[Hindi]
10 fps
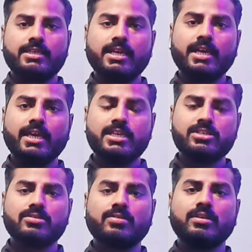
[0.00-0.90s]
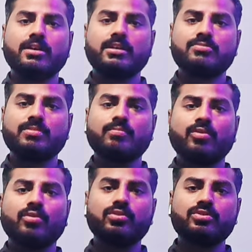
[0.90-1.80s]
ये इस इसमें
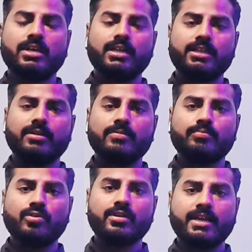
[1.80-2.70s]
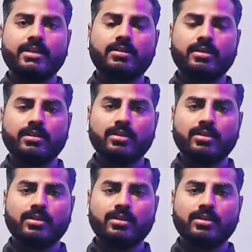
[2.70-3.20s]
बहुत ज़्यादा इम्पोर्टेंट